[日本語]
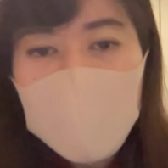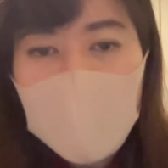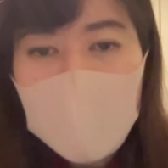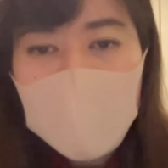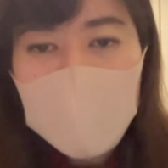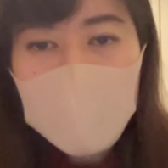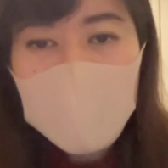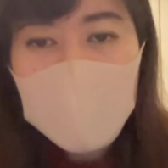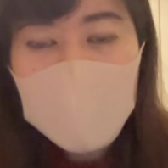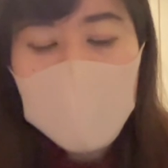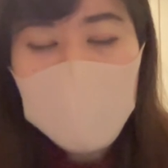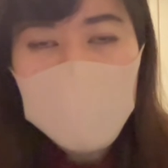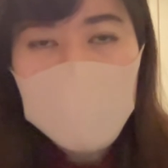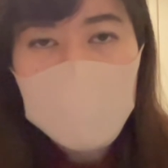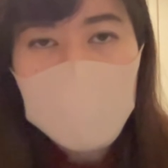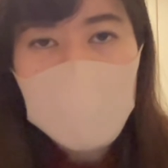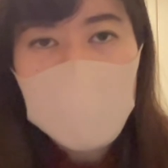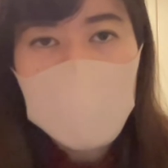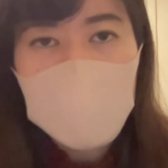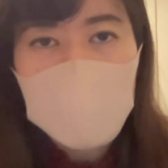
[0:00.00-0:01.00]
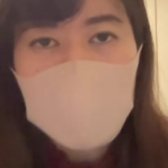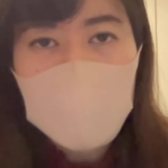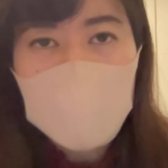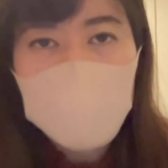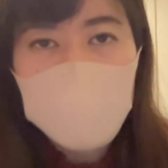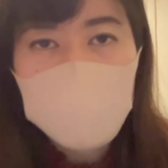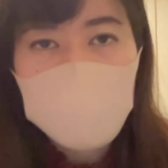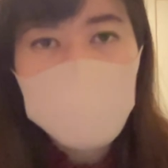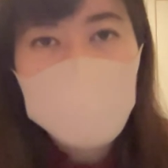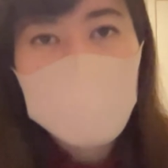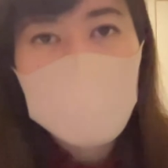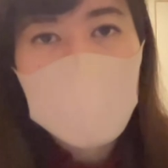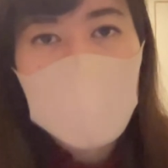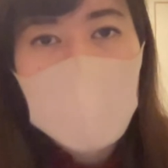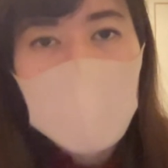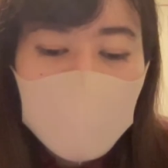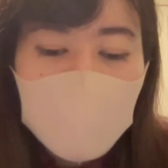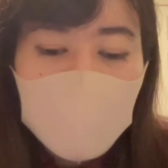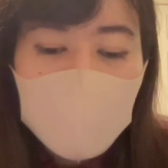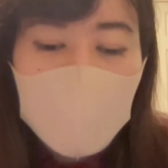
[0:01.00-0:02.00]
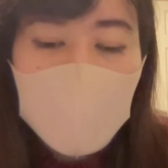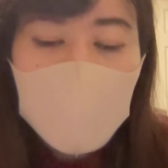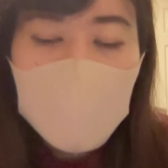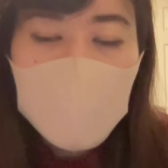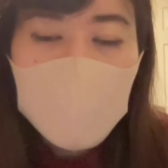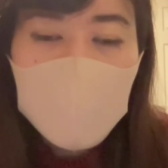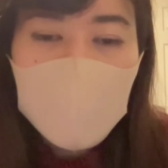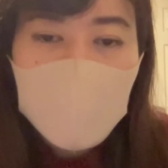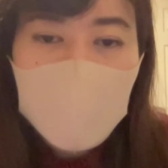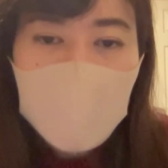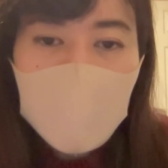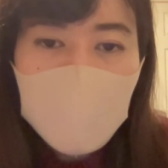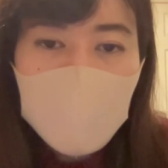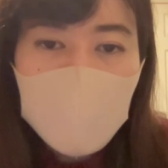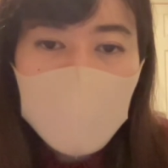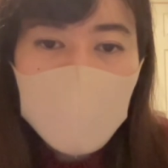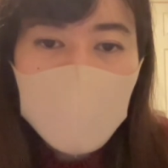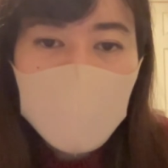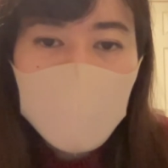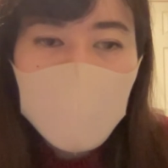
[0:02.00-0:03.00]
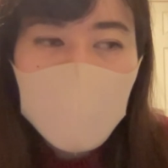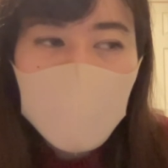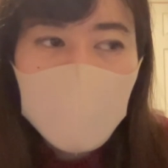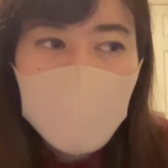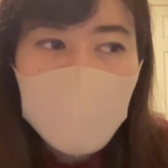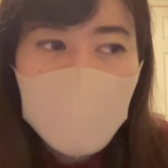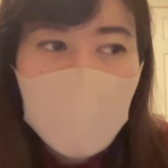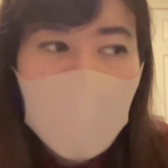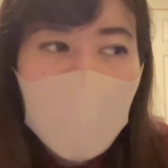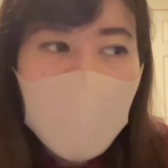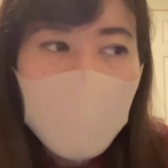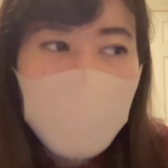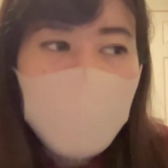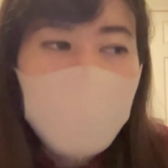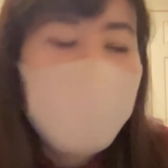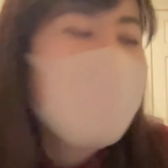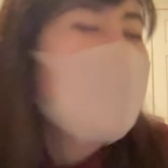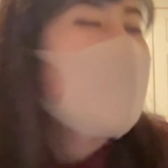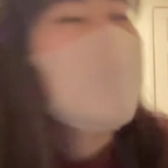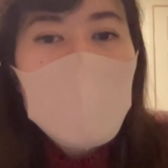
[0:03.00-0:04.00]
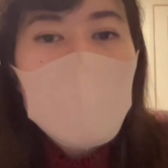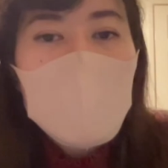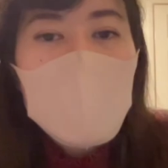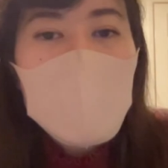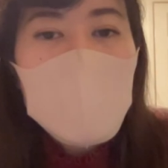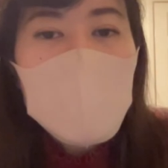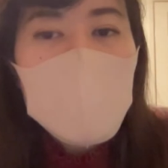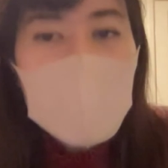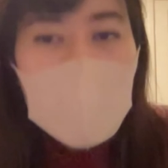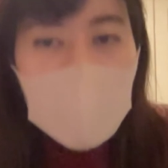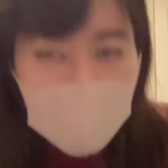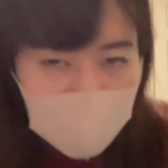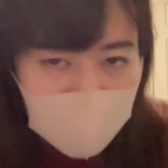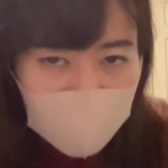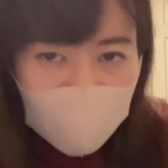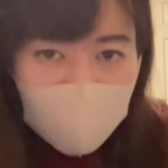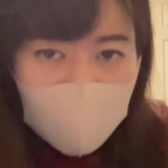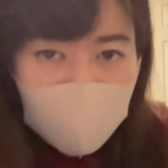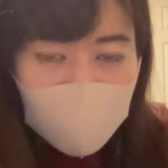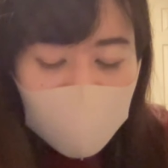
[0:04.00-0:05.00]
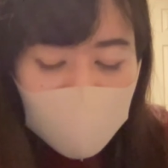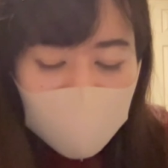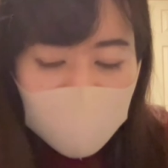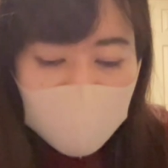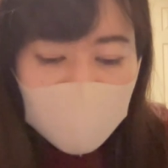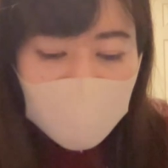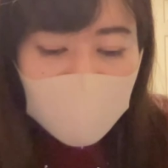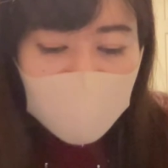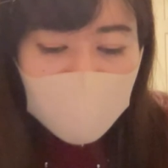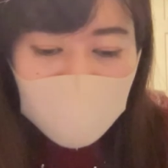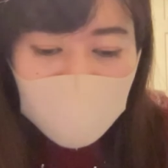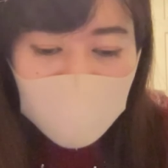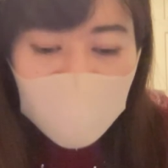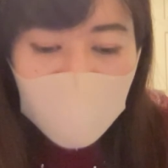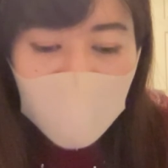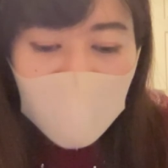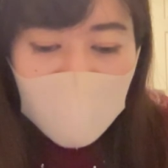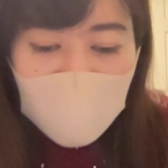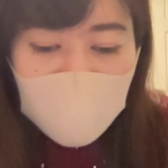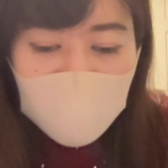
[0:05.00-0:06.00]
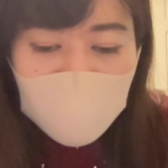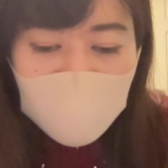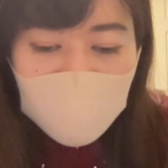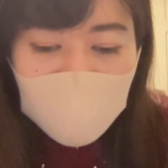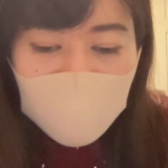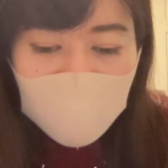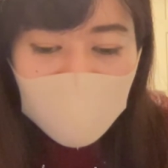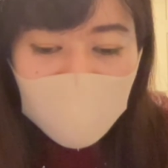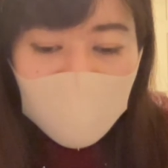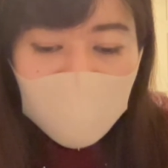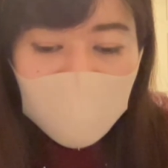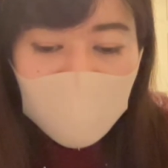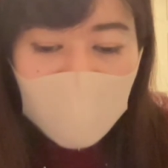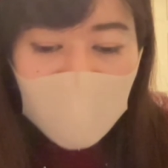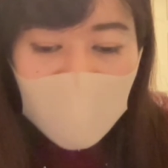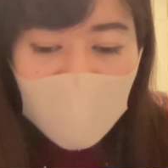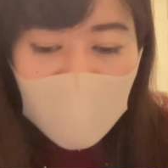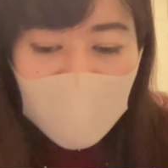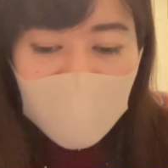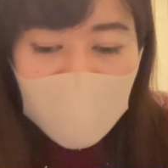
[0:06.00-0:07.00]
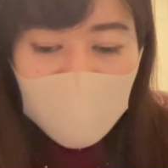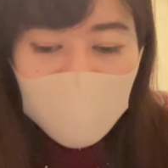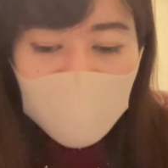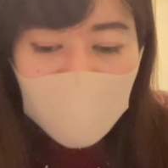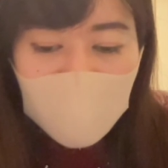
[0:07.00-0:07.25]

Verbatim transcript: うはちにちぶんですね。 にじゅうよんてんきゅうきゅうポンドでにじゅうはちにちぶんスペアルームのアーリー